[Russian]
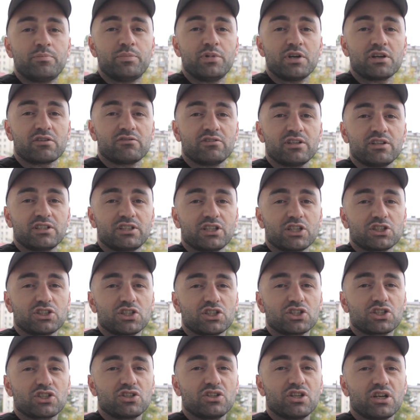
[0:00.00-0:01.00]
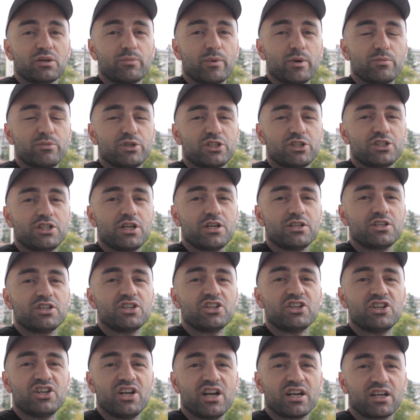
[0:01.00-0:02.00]
Первые этажи жилых
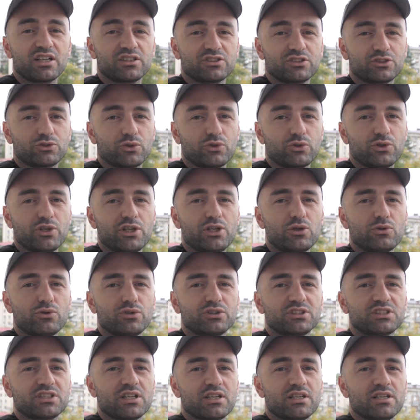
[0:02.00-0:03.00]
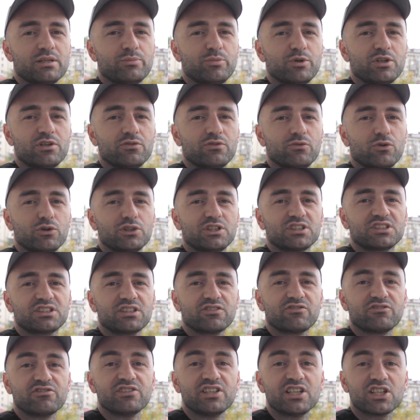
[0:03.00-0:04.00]
помещений реконструируются и
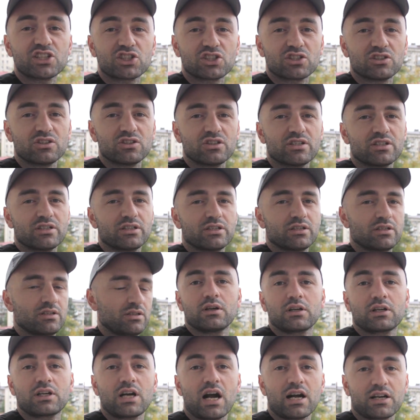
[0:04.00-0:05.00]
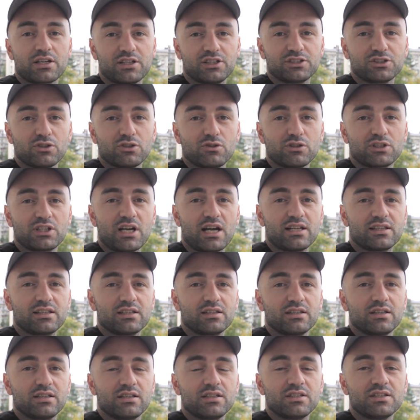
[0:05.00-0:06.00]
переводятся в нежилые. Как результат,
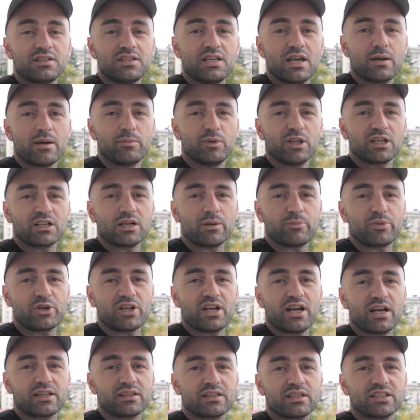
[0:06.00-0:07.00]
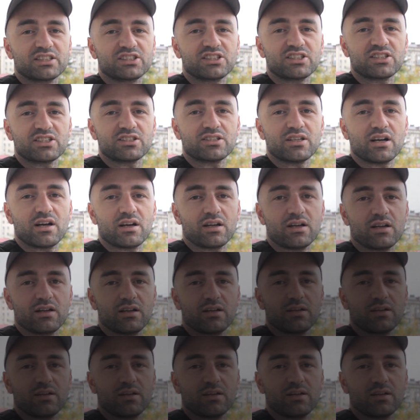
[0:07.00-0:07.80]
неблагоприятная среда.